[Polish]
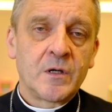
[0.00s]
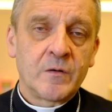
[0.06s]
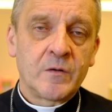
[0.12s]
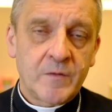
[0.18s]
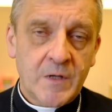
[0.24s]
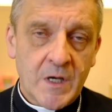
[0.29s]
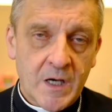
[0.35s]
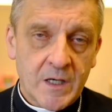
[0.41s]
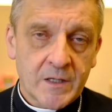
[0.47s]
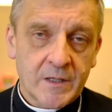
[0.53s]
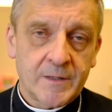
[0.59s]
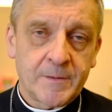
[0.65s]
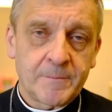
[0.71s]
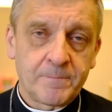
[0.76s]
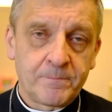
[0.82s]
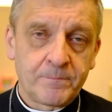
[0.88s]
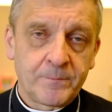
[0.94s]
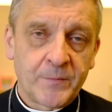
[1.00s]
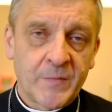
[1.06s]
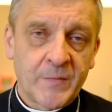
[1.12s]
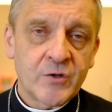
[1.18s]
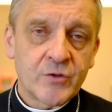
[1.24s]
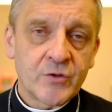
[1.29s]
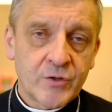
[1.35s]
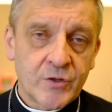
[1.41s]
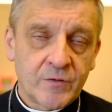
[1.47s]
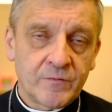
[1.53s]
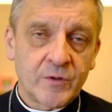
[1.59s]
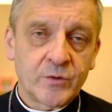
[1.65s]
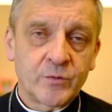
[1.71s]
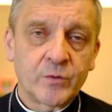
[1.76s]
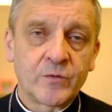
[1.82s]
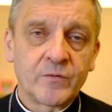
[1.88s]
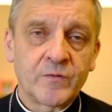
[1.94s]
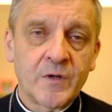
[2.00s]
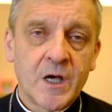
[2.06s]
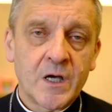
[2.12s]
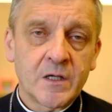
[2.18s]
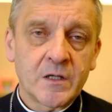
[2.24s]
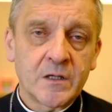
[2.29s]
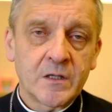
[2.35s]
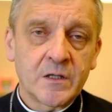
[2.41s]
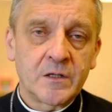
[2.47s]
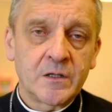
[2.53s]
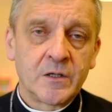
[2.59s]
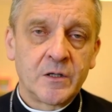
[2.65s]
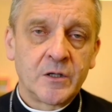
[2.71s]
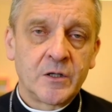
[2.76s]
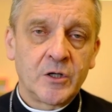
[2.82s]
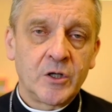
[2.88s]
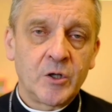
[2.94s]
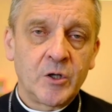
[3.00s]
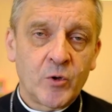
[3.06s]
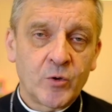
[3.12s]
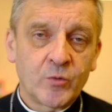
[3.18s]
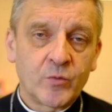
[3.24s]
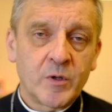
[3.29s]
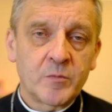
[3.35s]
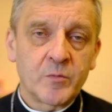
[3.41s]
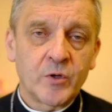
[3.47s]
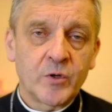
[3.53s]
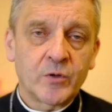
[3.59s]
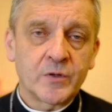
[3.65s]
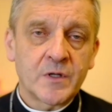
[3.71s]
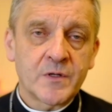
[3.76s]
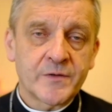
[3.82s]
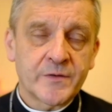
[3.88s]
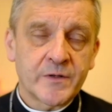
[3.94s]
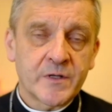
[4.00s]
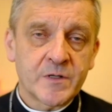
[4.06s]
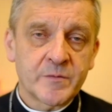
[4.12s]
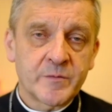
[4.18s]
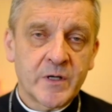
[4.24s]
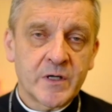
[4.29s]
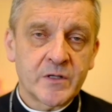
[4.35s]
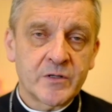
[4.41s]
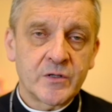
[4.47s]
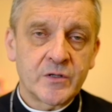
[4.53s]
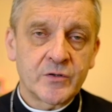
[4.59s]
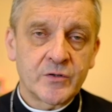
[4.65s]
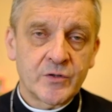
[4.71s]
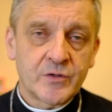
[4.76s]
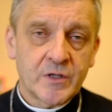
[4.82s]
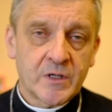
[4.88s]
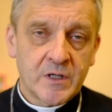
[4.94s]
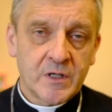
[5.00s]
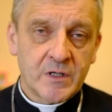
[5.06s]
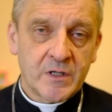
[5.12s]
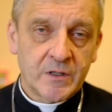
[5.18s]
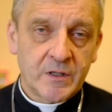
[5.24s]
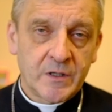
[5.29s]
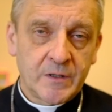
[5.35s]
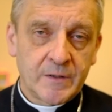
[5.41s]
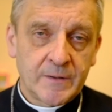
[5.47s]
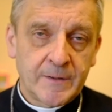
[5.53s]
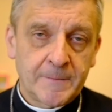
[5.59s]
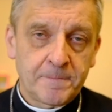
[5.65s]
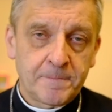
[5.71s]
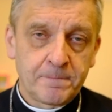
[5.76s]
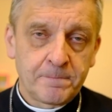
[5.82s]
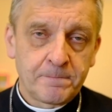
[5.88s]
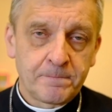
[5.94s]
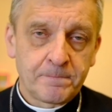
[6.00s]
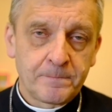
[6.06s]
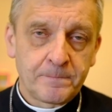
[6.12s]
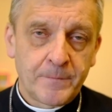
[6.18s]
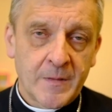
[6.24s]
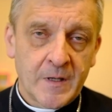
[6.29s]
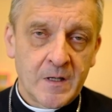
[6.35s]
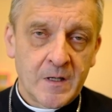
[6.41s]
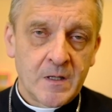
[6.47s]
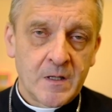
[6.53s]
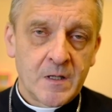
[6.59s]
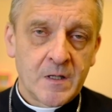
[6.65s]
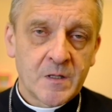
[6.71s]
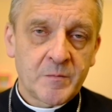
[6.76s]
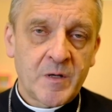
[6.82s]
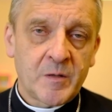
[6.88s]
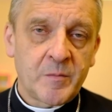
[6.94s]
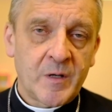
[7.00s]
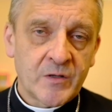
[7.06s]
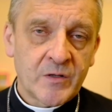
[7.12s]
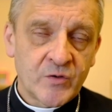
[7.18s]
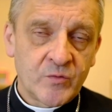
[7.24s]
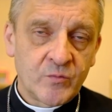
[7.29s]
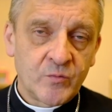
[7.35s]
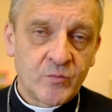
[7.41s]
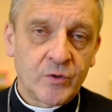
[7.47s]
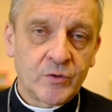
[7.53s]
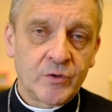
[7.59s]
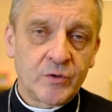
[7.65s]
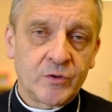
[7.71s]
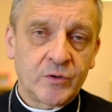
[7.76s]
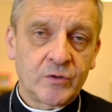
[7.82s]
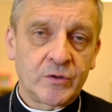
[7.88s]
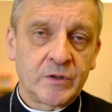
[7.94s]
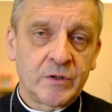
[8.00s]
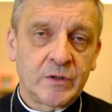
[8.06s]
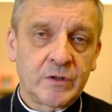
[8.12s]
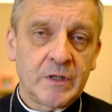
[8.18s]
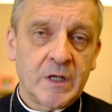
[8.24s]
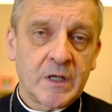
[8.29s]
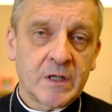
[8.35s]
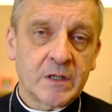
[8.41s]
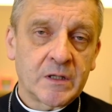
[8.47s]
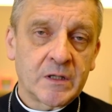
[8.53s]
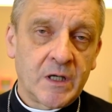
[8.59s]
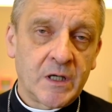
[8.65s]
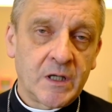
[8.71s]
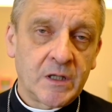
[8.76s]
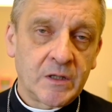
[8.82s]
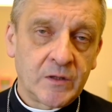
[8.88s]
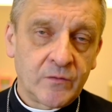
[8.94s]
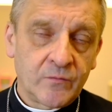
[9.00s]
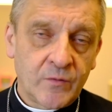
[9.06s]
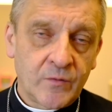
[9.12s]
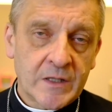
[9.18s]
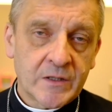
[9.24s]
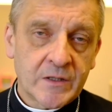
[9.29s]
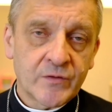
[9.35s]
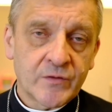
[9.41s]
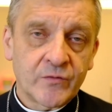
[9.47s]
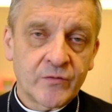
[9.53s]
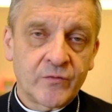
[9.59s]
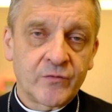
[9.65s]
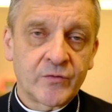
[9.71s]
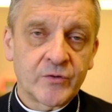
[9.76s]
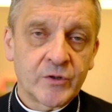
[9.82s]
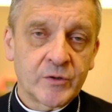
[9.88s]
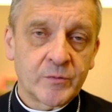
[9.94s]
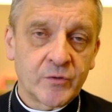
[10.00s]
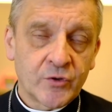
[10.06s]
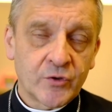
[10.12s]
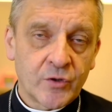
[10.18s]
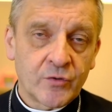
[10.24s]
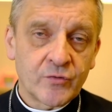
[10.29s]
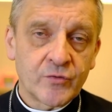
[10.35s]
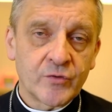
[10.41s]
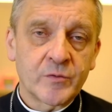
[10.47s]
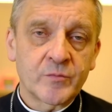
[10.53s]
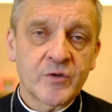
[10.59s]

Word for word: wiary i życie według wiary i pogłębione coraz bardziej życie religijne. Zmarł bardzo młodo, jak na władców czy książąt